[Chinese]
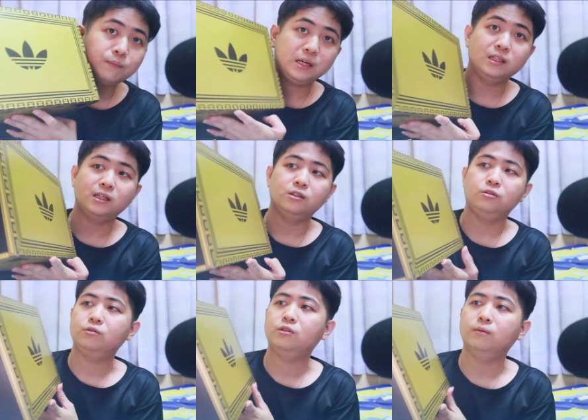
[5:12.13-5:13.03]
别这样子，
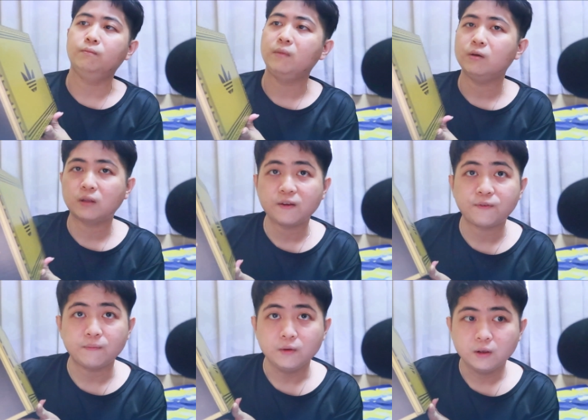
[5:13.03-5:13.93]
就是没有太
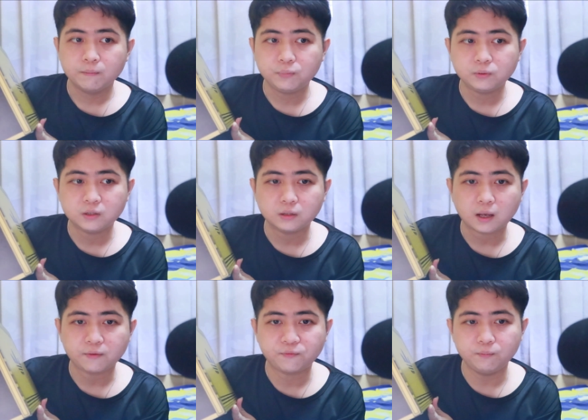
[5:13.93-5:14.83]
浮，不是
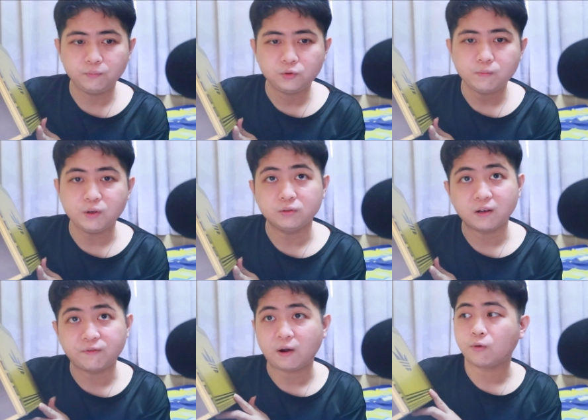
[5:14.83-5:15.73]
太就没有这
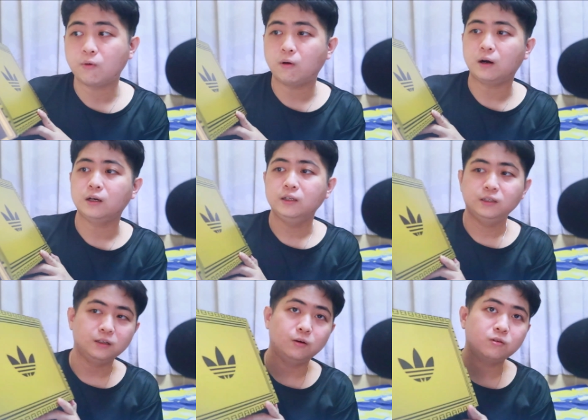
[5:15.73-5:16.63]
样浮夸。
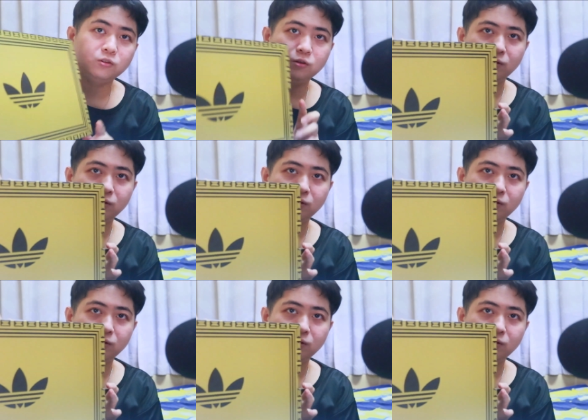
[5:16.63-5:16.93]
然后歌去有